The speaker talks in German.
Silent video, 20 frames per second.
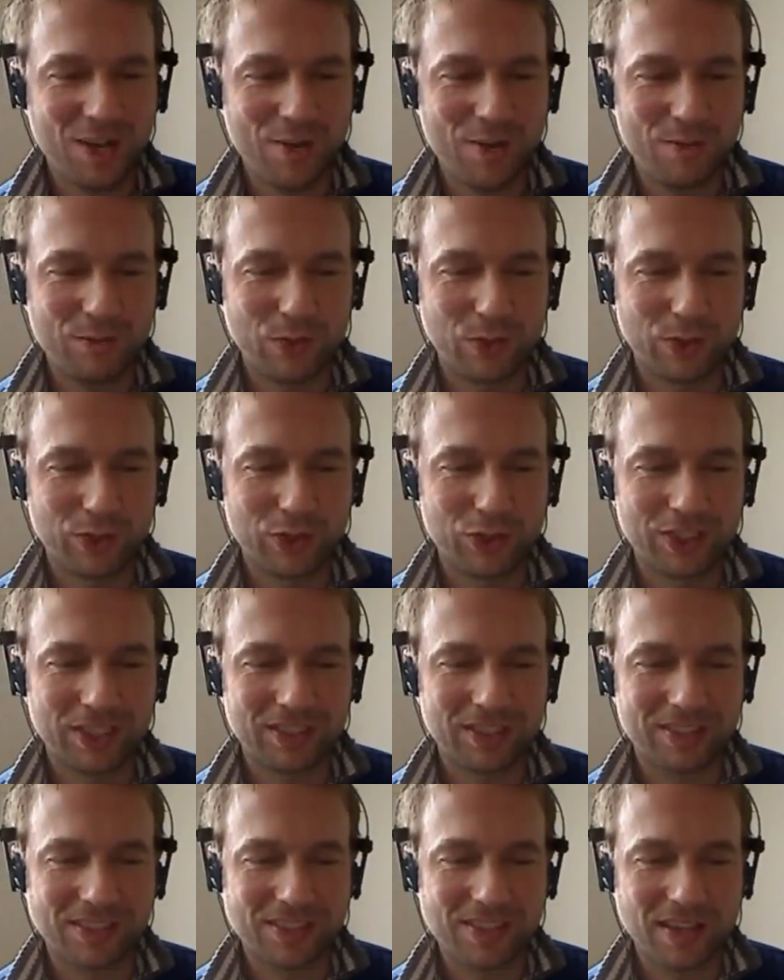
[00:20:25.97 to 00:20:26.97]

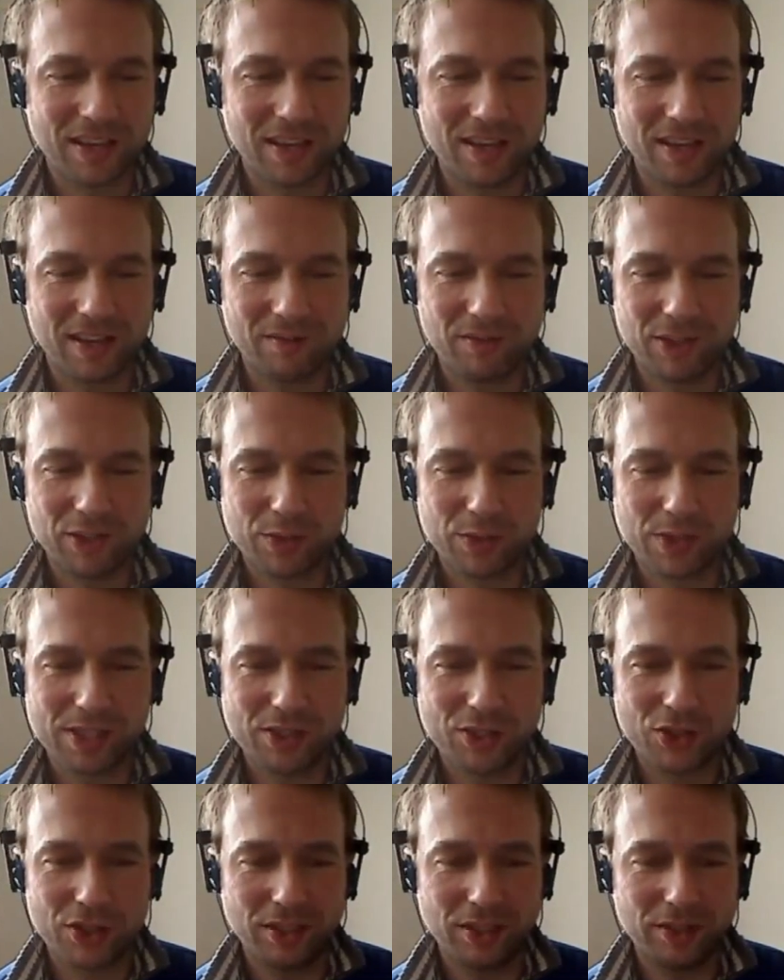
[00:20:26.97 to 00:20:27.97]
fortgeschrittenen Zeit einfach nur als
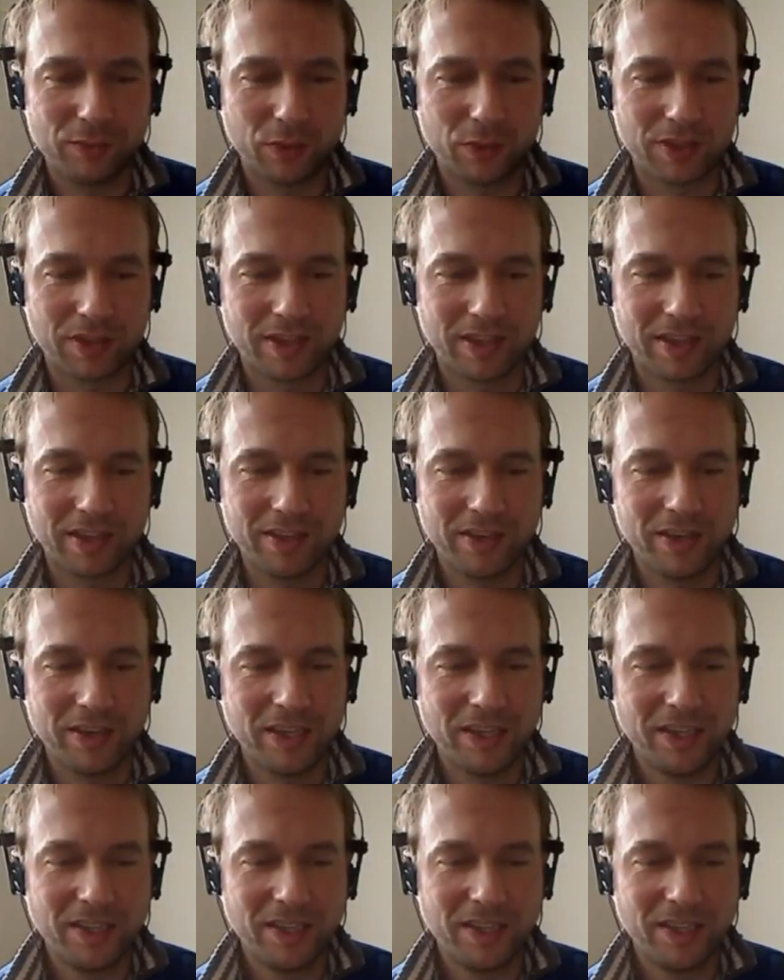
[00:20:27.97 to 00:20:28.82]
Stichwort nennen.